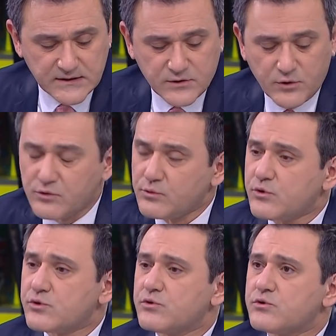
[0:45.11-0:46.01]
Nasıl
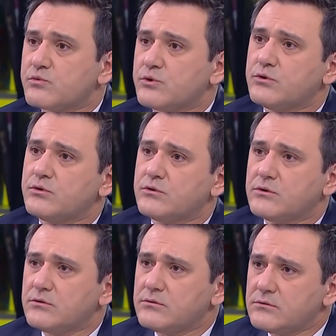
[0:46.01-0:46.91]
yorumluyorsunuz bu
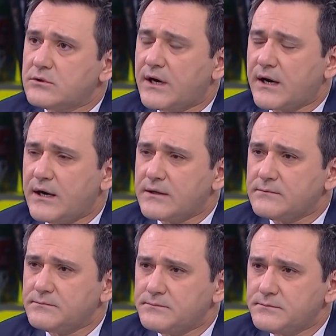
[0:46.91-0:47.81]
Şimdi, e, kararı?
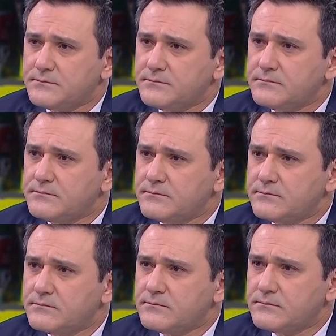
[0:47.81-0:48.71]
Metin Bey'in ne söylediğini